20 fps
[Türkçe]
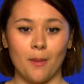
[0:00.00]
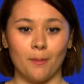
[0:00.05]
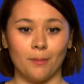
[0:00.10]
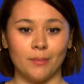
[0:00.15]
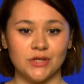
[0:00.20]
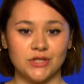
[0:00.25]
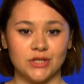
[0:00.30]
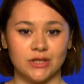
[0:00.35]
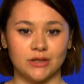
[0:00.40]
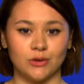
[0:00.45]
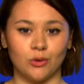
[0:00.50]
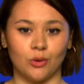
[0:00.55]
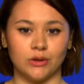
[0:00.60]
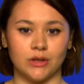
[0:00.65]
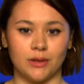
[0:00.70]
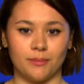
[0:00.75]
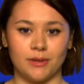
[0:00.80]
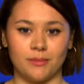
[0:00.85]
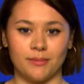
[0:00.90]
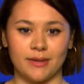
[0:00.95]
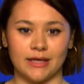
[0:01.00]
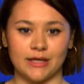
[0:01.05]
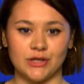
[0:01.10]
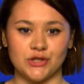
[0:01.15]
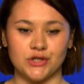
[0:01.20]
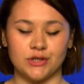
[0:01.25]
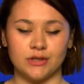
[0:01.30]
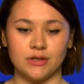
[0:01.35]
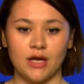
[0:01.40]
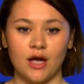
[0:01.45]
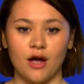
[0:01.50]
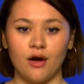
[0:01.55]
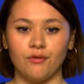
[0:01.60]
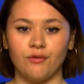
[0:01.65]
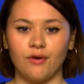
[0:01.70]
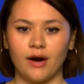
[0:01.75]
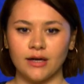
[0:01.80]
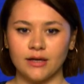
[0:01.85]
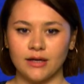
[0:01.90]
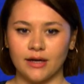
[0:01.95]
başarılı olabilmek için
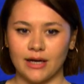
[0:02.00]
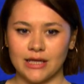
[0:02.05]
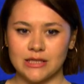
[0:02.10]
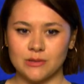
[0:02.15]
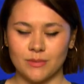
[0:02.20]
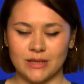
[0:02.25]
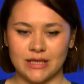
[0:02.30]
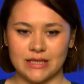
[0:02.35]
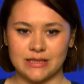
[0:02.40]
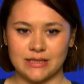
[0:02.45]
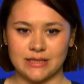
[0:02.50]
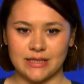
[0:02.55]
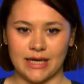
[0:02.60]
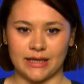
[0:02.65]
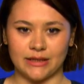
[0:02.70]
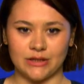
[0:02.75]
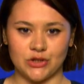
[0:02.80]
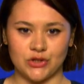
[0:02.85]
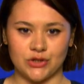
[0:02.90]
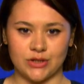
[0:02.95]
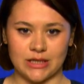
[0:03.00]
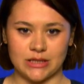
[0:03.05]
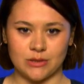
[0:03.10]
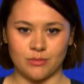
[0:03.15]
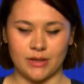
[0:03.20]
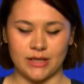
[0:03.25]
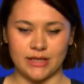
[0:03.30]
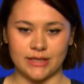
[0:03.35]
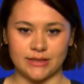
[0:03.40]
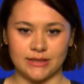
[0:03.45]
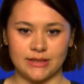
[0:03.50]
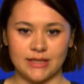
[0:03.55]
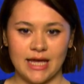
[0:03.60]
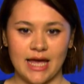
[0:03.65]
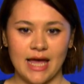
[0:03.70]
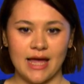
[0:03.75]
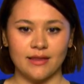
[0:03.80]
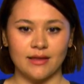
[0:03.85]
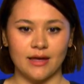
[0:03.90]
fark yaratmak isteyen işletmelerin